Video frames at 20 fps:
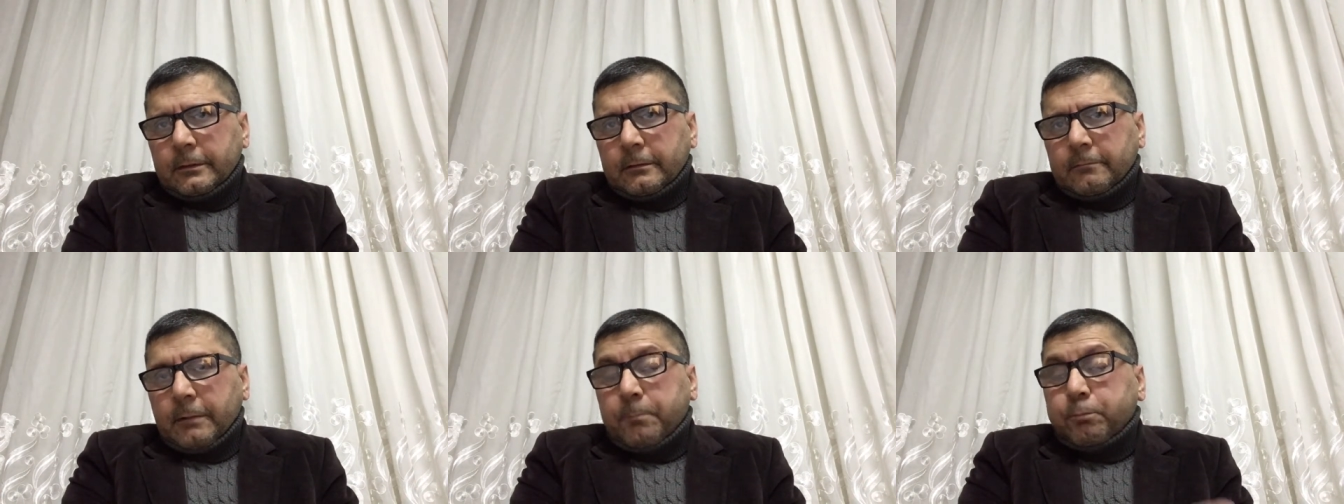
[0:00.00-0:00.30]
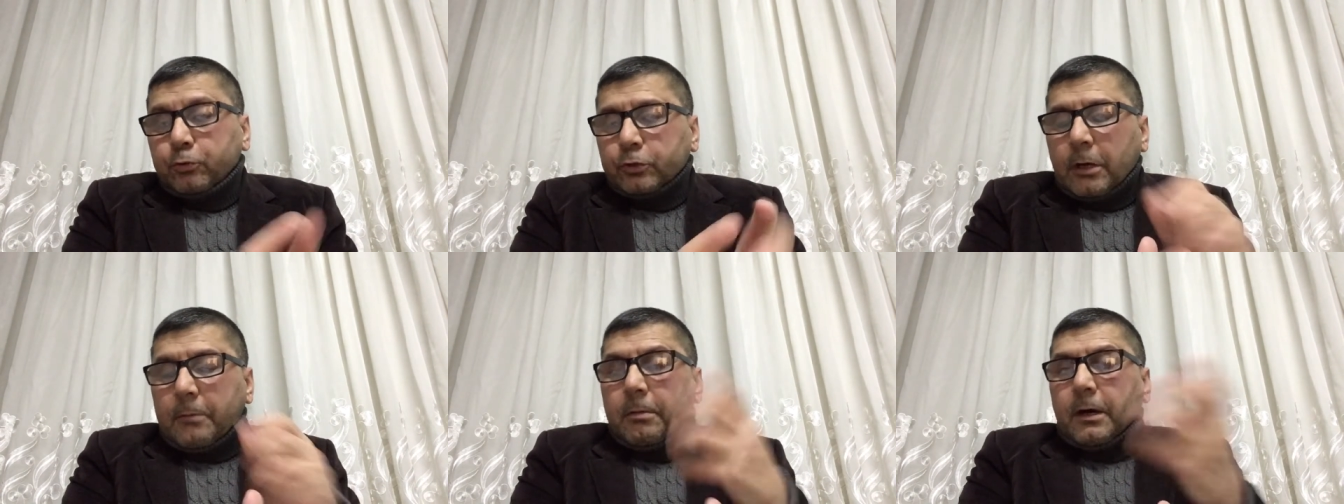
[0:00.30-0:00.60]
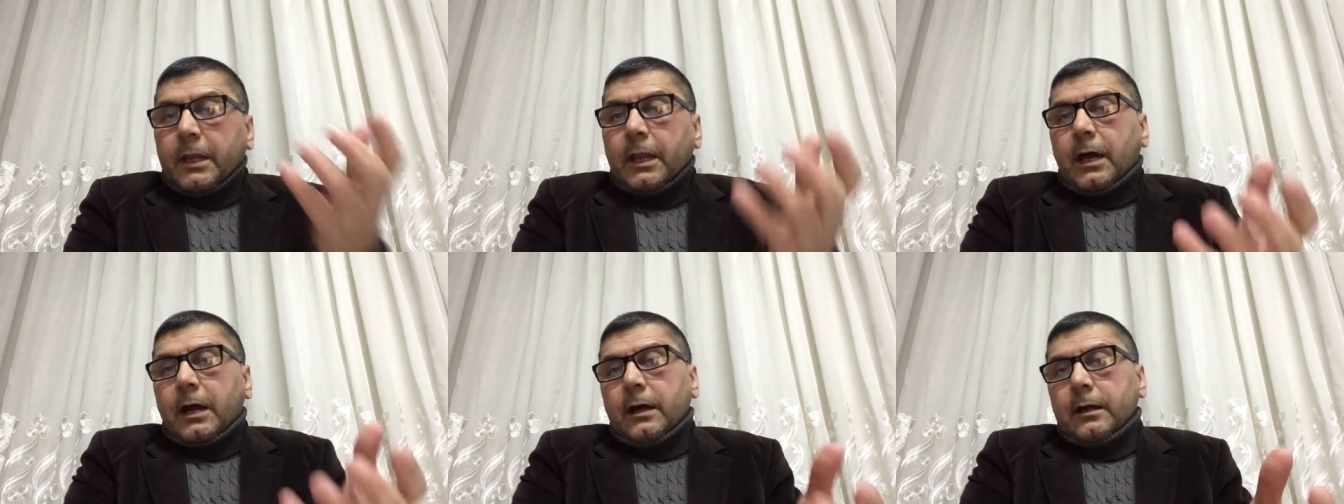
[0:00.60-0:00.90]
Ve bu da
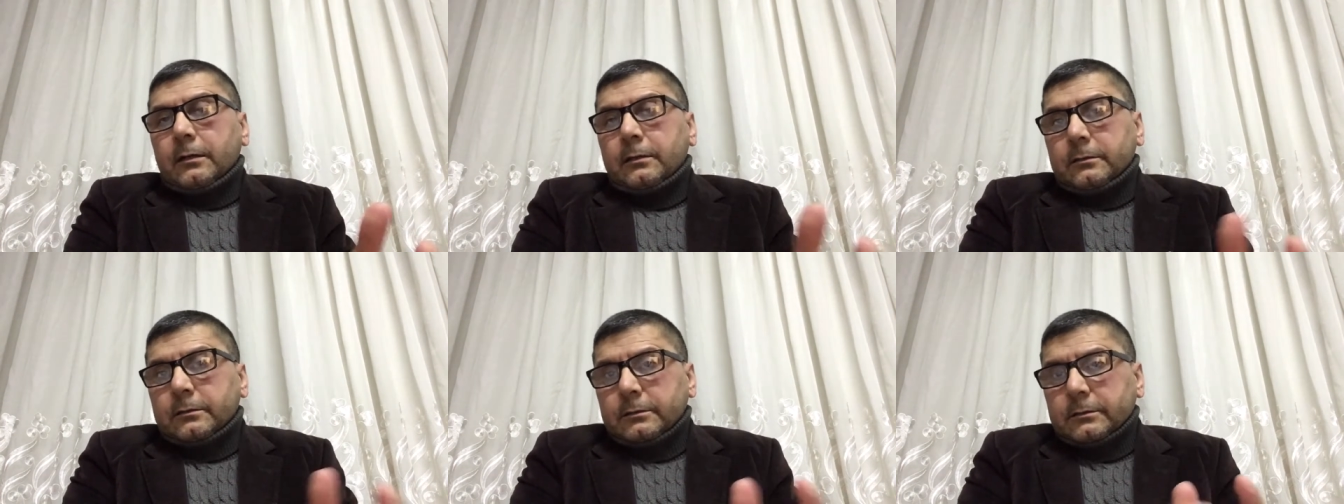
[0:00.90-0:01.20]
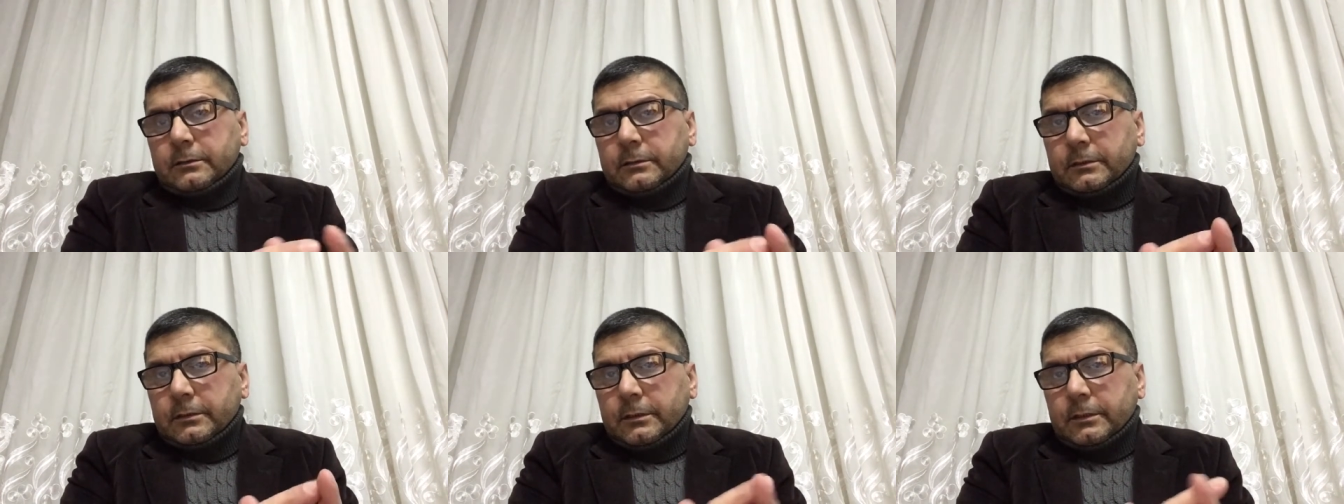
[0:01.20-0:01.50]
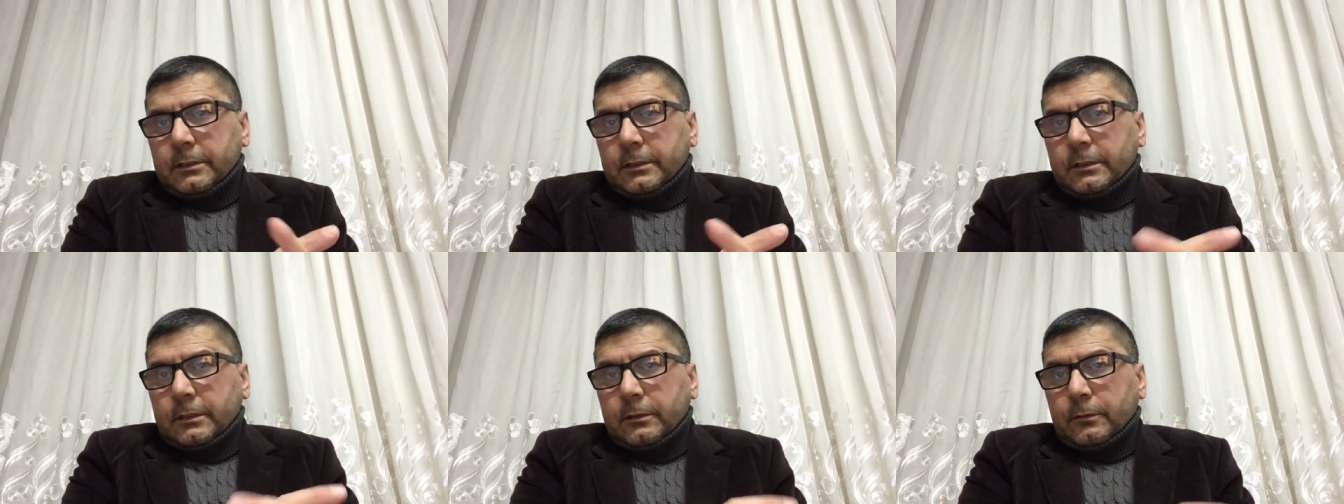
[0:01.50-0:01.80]
bana
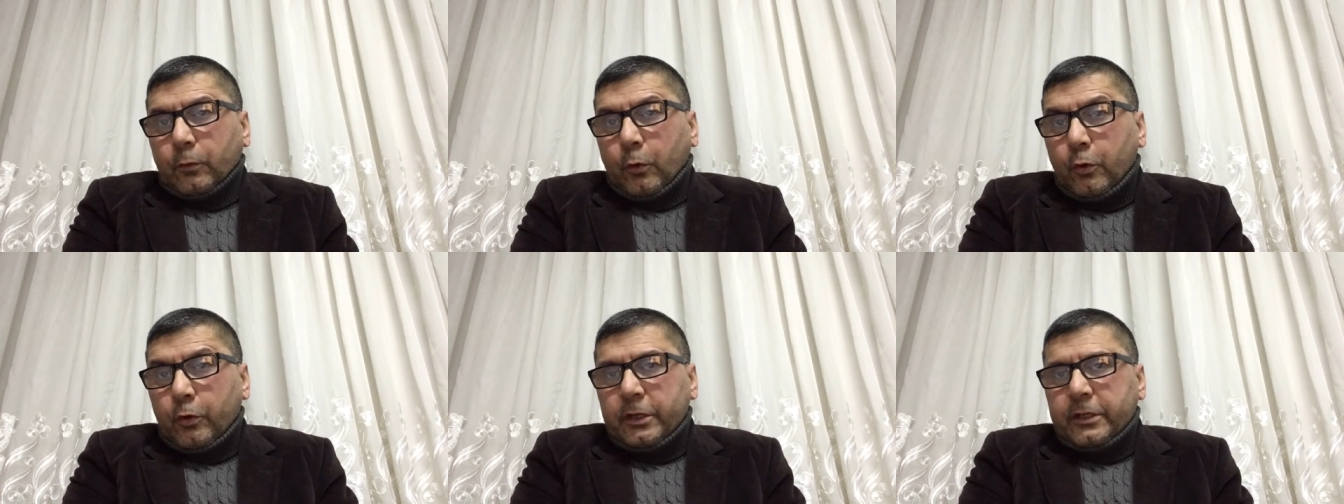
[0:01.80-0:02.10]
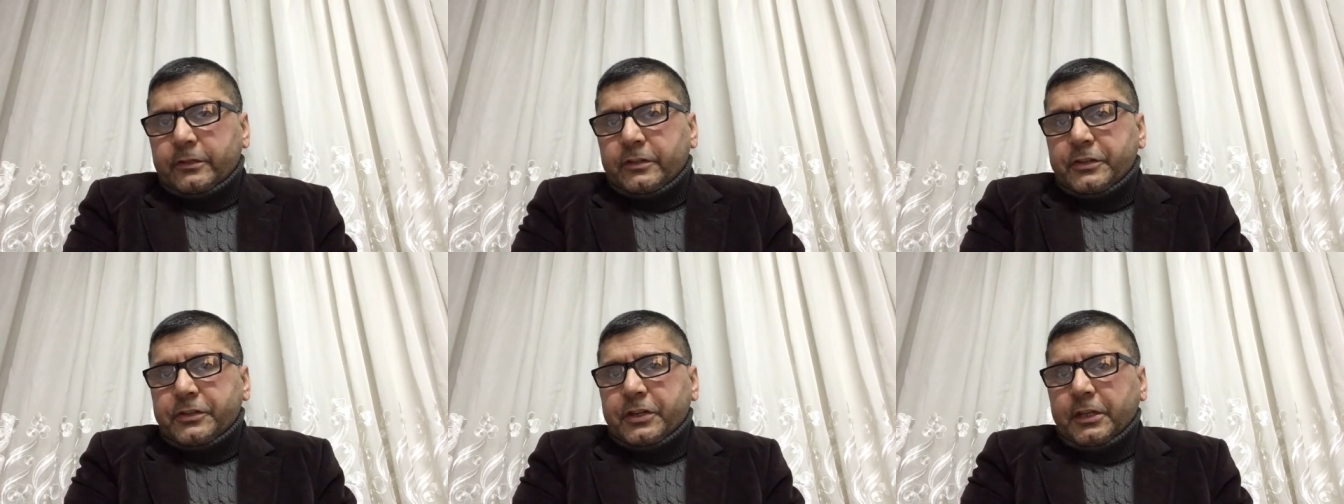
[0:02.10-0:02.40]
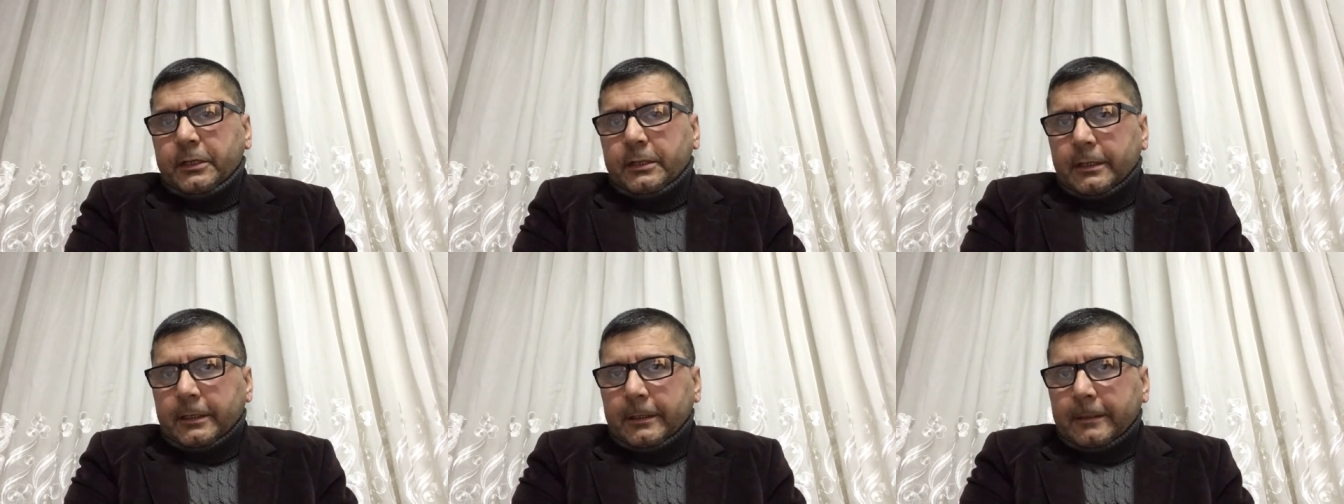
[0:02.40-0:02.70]
e,
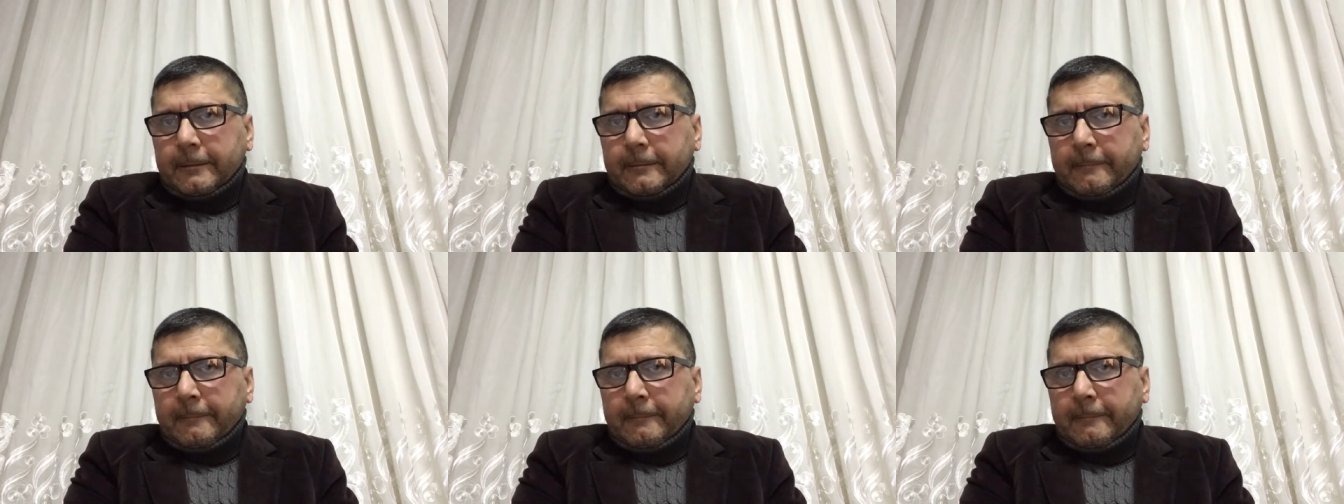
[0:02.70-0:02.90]
öğreticiydi.